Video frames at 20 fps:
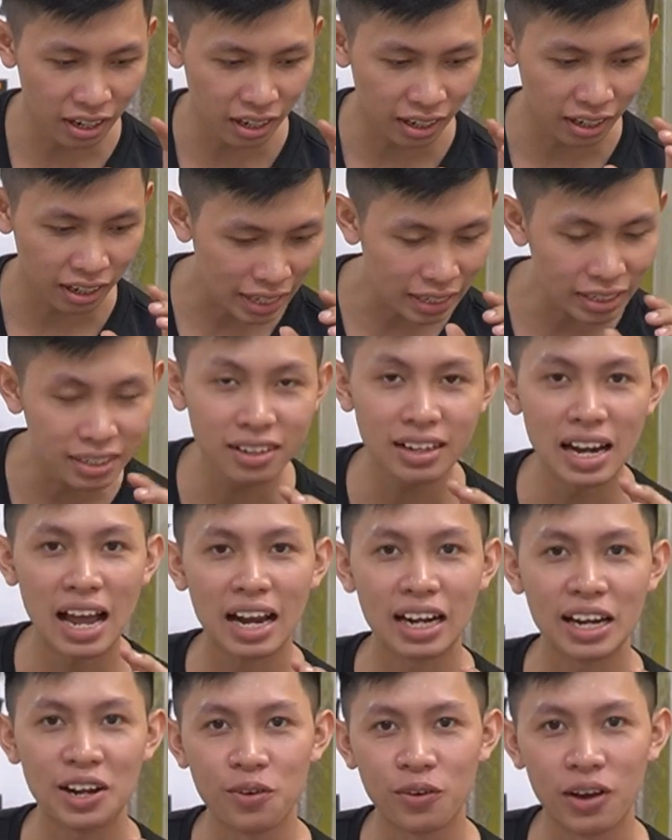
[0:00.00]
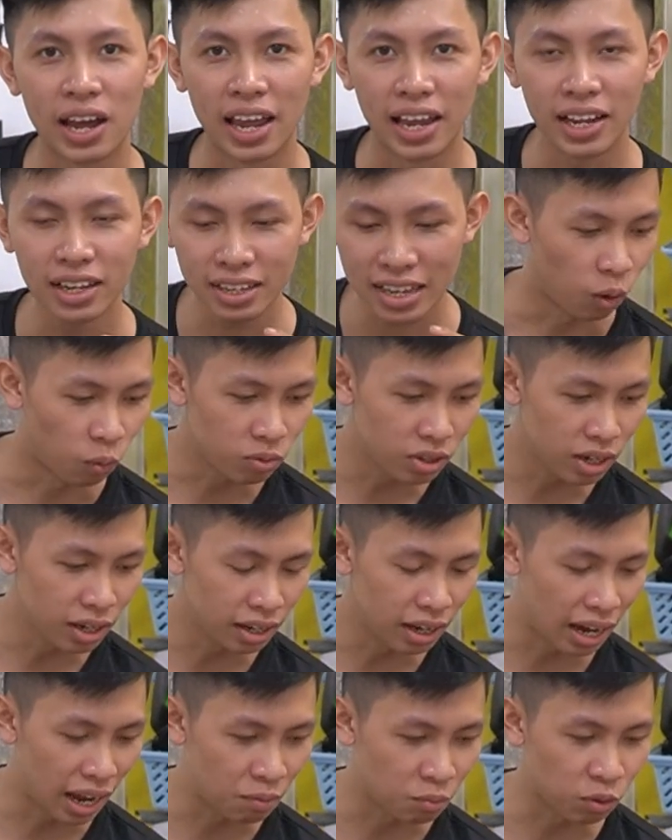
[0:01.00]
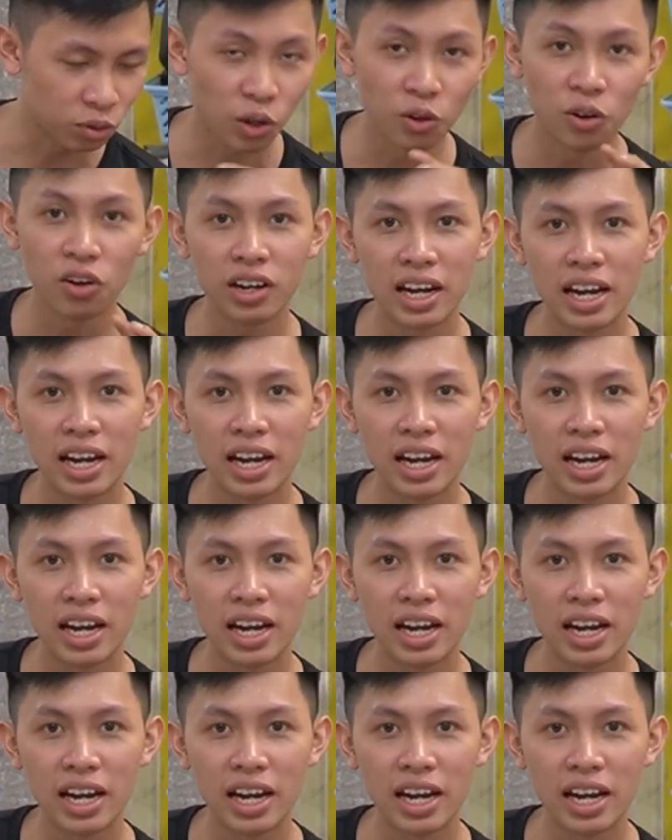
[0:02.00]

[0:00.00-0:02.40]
uh, cách chức năng điều khiển cũng như là mô tô nói